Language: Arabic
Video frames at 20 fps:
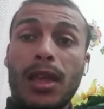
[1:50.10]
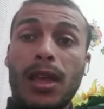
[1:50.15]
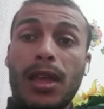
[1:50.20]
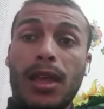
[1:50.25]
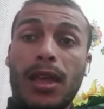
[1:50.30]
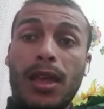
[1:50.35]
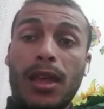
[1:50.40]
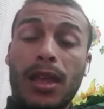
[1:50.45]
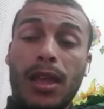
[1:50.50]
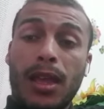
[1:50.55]

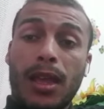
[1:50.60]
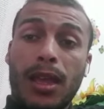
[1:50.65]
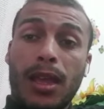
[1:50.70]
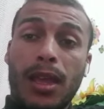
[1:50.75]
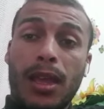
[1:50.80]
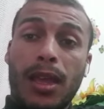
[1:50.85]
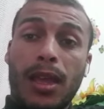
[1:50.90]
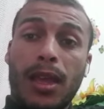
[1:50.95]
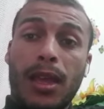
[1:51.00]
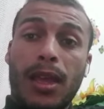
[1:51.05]

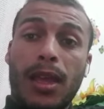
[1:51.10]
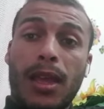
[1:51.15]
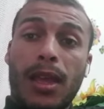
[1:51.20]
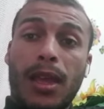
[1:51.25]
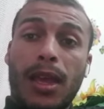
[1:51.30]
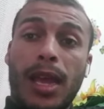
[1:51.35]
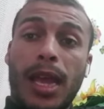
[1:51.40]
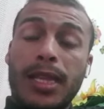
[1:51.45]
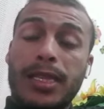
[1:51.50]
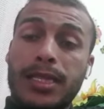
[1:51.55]

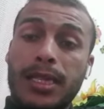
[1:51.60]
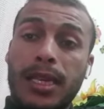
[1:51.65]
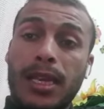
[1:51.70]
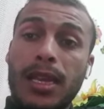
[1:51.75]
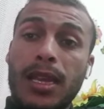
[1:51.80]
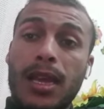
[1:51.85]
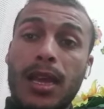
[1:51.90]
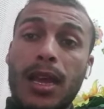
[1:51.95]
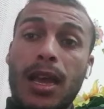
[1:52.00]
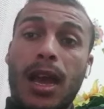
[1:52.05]
آه،
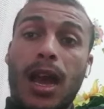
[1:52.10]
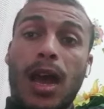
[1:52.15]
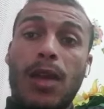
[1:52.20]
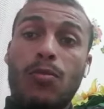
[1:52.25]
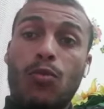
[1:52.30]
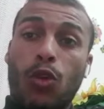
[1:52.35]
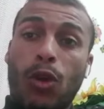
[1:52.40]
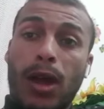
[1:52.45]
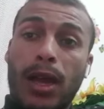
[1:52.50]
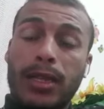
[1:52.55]
هذه
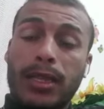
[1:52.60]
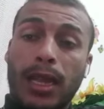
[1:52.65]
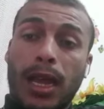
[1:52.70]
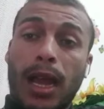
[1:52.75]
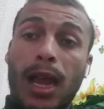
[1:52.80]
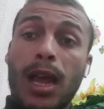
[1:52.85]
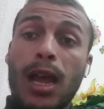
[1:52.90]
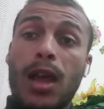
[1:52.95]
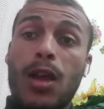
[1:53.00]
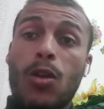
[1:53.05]

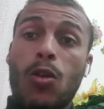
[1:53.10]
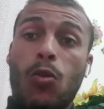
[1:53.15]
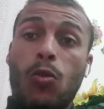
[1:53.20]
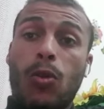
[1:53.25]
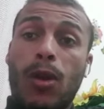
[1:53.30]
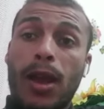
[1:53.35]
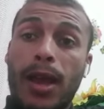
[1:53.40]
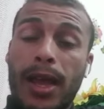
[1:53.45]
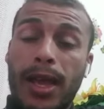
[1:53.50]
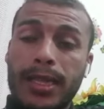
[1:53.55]
المقاطعة
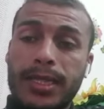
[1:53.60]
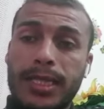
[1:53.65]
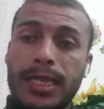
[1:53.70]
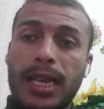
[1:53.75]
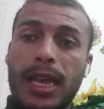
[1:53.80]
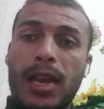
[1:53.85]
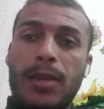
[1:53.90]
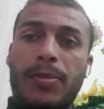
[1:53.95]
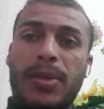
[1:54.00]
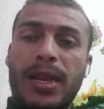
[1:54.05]

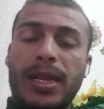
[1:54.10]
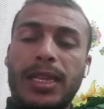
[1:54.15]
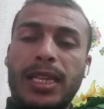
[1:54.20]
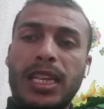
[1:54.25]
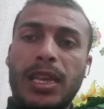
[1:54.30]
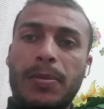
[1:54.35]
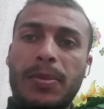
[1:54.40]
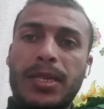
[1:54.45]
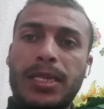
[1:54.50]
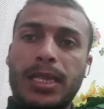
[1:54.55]
وهذه
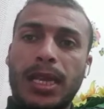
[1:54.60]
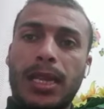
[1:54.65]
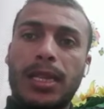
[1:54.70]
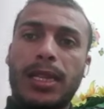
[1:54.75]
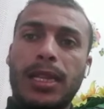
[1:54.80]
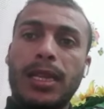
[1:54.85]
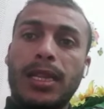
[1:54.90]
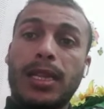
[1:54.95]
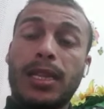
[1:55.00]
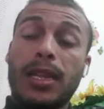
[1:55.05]
البلدية
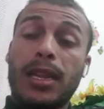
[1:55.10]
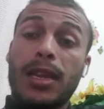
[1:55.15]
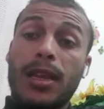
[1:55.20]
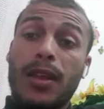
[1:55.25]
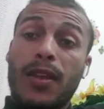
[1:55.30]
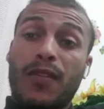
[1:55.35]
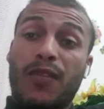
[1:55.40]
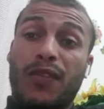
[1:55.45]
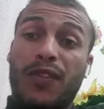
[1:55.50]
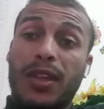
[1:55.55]
بالتحديد
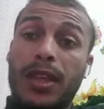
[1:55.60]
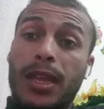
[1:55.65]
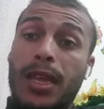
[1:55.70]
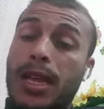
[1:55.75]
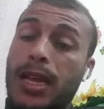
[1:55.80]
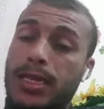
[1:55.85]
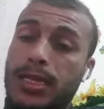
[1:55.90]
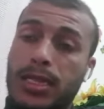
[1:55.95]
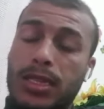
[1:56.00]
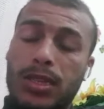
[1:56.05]
في
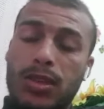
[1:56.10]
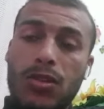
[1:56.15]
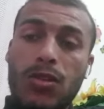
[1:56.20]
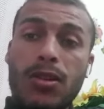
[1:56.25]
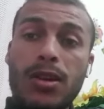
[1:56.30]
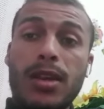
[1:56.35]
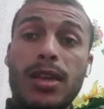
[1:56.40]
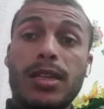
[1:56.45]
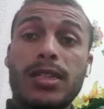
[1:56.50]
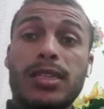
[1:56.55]

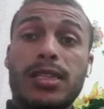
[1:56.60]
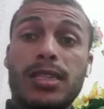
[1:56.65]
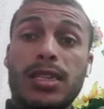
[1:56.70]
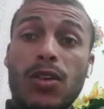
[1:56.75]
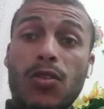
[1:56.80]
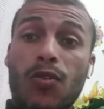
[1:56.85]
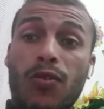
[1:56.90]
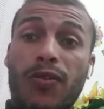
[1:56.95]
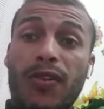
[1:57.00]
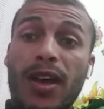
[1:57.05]
كاستيون
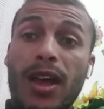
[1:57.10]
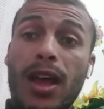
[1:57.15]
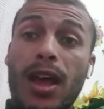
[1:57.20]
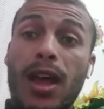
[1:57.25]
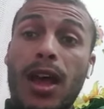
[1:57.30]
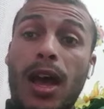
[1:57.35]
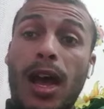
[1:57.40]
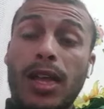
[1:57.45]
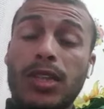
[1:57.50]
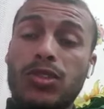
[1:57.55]
سوف
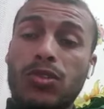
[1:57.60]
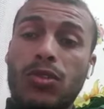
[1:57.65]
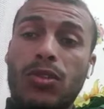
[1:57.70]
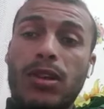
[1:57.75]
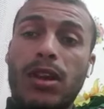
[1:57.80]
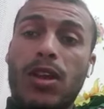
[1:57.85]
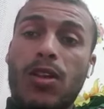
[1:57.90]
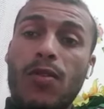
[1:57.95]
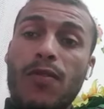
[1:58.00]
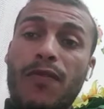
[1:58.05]
أترك
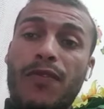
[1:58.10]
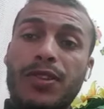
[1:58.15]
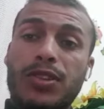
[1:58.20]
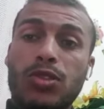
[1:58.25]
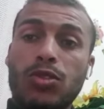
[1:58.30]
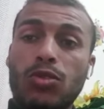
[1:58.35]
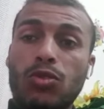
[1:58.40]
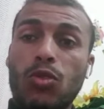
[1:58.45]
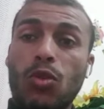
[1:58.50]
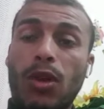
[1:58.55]
لكم في
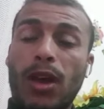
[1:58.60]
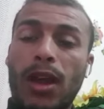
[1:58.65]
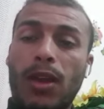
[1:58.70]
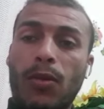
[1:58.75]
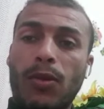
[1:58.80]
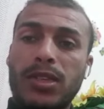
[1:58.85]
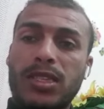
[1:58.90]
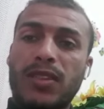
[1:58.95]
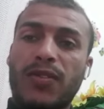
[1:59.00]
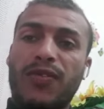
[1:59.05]
صندوق
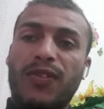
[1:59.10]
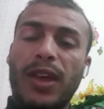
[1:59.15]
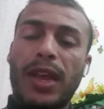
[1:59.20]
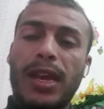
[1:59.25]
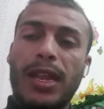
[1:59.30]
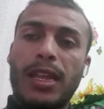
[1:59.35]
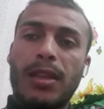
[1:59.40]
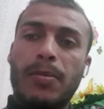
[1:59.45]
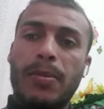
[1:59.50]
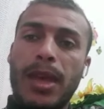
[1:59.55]
الوصف
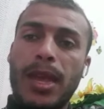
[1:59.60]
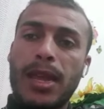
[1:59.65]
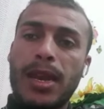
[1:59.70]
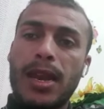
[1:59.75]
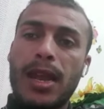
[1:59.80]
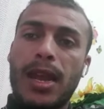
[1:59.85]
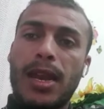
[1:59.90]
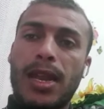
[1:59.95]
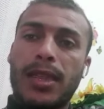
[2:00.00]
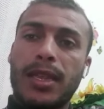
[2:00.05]

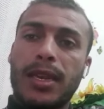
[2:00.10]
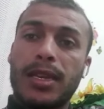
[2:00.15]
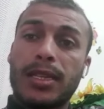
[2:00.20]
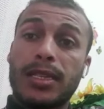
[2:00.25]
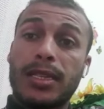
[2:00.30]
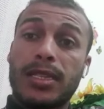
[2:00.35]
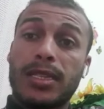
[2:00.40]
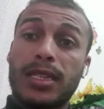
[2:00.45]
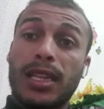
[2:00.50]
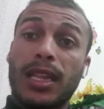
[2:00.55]
الإيميل الذين
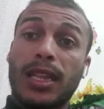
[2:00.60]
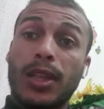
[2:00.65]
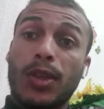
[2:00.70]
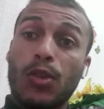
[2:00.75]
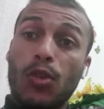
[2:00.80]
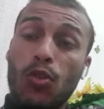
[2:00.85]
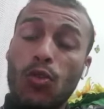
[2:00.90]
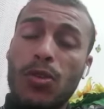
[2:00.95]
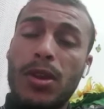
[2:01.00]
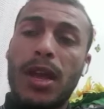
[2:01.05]

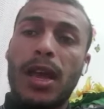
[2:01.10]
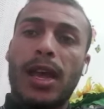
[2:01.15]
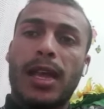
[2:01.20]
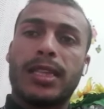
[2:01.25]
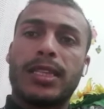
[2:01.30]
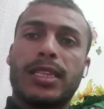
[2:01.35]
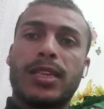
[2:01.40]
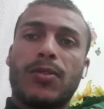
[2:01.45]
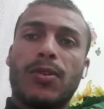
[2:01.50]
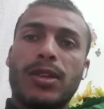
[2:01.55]
تستطيعون
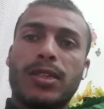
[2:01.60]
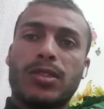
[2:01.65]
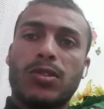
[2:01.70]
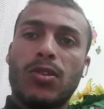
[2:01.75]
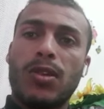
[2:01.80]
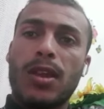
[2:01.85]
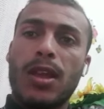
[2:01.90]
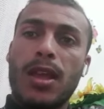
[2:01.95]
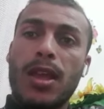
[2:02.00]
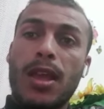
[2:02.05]

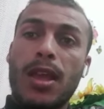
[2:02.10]
التواصل